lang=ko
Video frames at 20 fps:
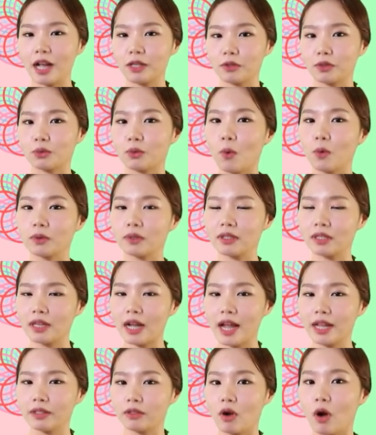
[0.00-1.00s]
아주
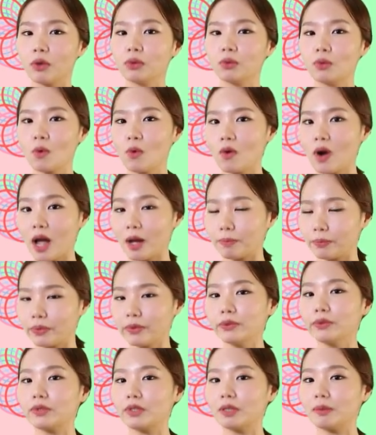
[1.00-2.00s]
독특한 전통과
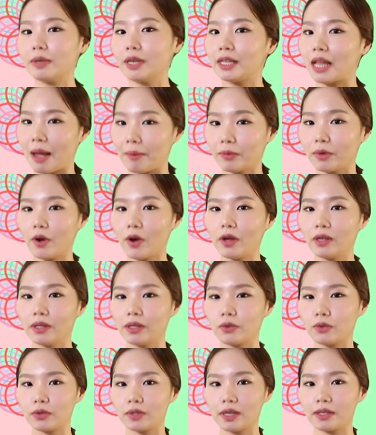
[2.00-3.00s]
풍습이
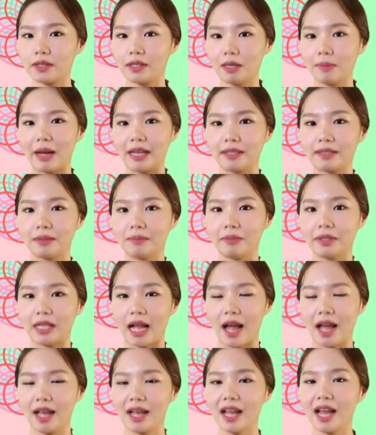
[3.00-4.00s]
담겨있는 축제들이
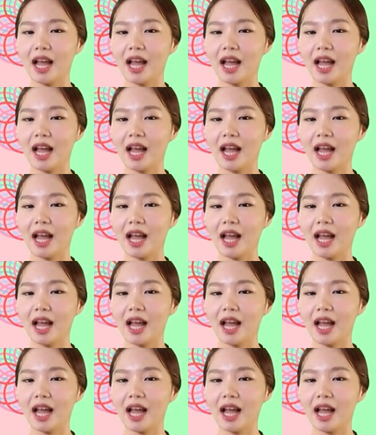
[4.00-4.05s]
많습니다.